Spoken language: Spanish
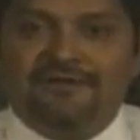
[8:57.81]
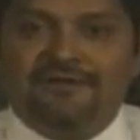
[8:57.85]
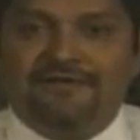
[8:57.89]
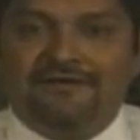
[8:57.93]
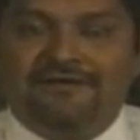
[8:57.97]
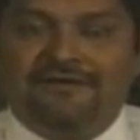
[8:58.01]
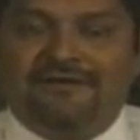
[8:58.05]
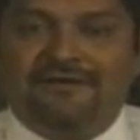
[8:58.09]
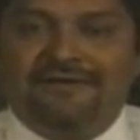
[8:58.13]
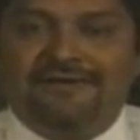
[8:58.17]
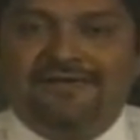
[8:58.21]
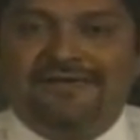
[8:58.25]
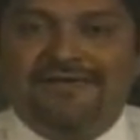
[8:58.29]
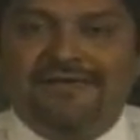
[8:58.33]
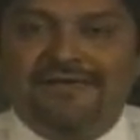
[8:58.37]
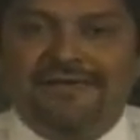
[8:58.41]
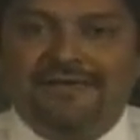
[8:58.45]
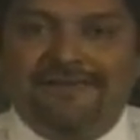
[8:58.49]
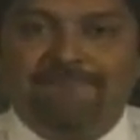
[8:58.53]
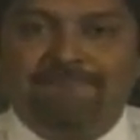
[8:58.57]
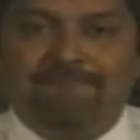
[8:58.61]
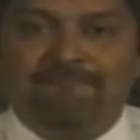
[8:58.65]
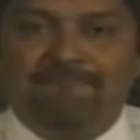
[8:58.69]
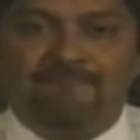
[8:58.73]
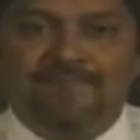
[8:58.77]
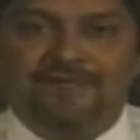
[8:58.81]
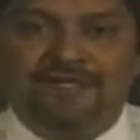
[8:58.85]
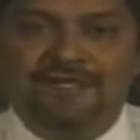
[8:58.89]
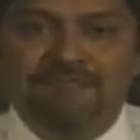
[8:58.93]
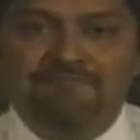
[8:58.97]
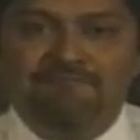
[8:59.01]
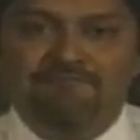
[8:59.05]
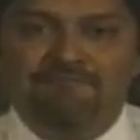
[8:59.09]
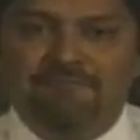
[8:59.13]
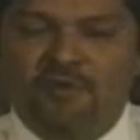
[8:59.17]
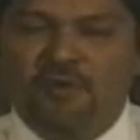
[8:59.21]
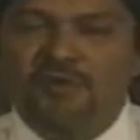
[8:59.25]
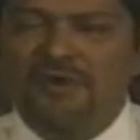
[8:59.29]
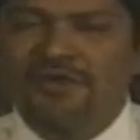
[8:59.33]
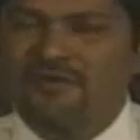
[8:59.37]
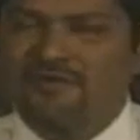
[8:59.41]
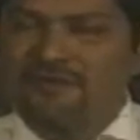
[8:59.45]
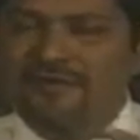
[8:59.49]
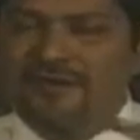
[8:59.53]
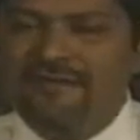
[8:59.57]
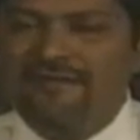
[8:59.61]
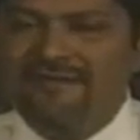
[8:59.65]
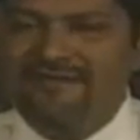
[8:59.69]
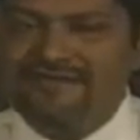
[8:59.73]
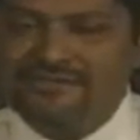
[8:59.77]
eh, que impone
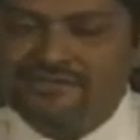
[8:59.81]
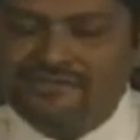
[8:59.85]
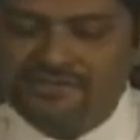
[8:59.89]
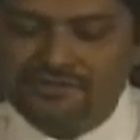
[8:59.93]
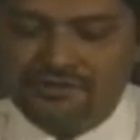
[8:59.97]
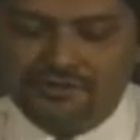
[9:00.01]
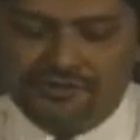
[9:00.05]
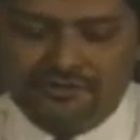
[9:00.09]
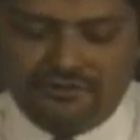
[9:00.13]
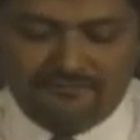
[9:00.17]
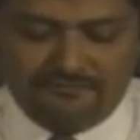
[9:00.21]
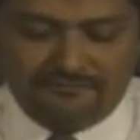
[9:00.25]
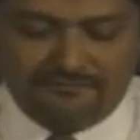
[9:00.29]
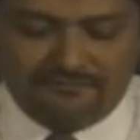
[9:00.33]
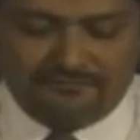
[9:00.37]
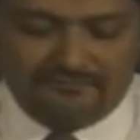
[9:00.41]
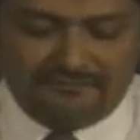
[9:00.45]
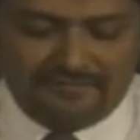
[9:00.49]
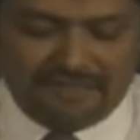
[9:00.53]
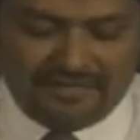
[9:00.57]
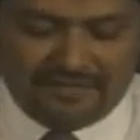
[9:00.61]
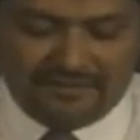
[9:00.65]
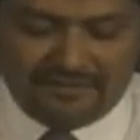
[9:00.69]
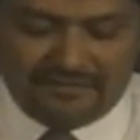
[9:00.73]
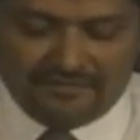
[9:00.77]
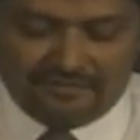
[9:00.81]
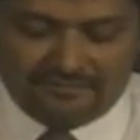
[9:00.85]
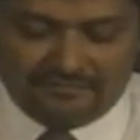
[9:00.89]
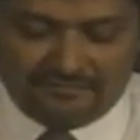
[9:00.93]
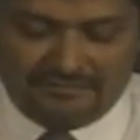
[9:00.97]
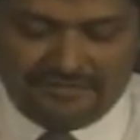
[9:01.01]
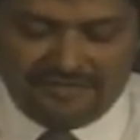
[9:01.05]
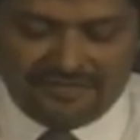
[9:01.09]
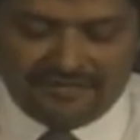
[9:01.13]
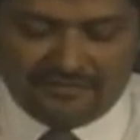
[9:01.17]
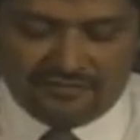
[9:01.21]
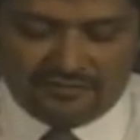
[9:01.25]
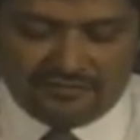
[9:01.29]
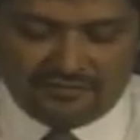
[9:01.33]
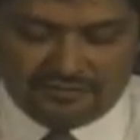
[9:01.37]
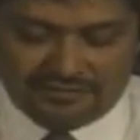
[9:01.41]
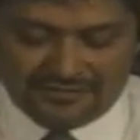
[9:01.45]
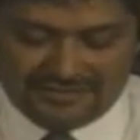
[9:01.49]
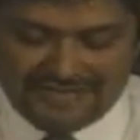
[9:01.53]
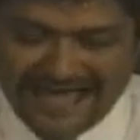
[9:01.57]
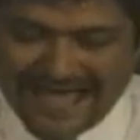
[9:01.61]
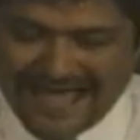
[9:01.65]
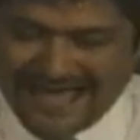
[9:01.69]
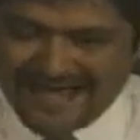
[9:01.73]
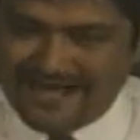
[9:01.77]
una visión medio, medio
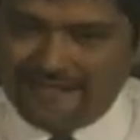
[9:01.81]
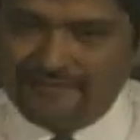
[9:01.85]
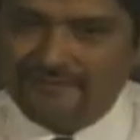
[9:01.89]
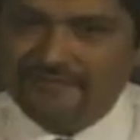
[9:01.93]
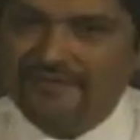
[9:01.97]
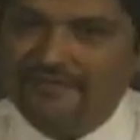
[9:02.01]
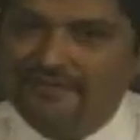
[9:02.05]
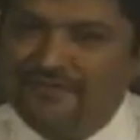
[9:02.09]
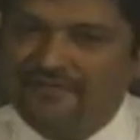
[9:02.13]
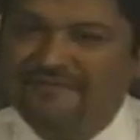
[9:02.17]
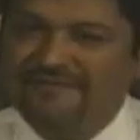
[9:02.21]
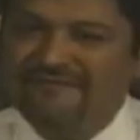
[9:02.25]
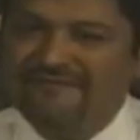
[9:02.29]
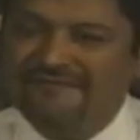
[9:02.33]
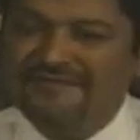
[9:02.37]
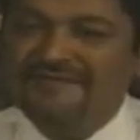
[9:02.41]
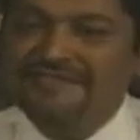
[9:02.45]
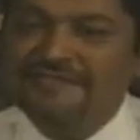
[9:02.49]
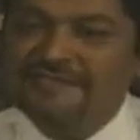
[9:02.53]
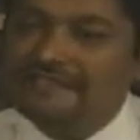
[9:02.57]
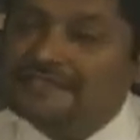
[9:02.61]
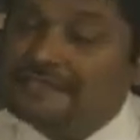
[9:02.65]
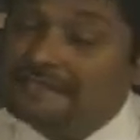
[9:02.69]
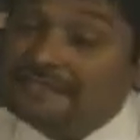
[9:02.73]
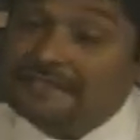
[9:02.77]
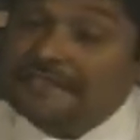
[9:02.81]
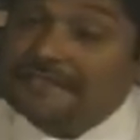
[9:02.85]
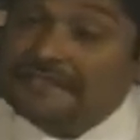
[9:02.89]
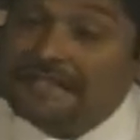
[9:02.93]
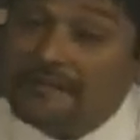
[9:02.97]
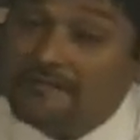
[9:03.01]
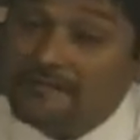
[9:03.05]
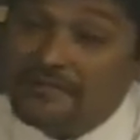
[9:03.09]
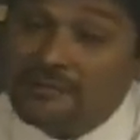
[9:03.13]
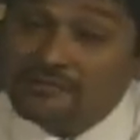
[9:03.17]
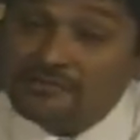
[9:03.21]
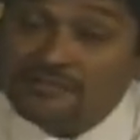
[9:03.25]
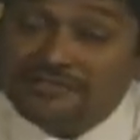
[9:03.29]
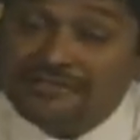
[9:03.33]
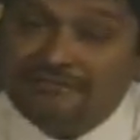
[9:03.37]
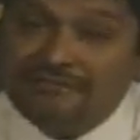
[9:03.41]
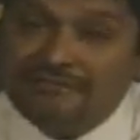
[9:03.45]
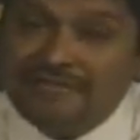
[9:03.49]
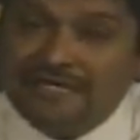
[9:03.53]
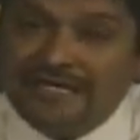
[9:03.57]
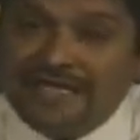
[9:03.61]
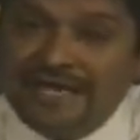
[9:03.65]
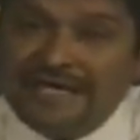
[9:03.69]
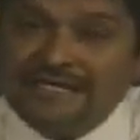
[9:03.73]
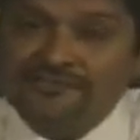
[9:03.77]
rara, medio difícil de entender, al menos en
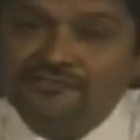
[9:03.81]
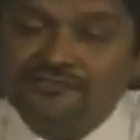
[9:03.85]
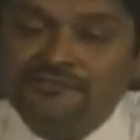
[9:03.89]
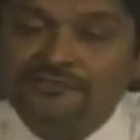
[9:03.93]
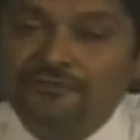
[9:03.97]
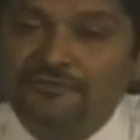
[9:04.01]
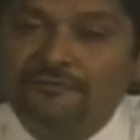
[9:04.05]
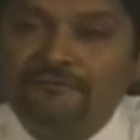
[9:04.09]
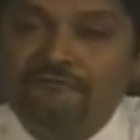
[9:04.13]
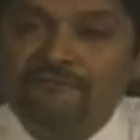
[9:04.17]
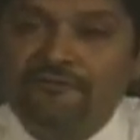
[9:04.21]
mi caso,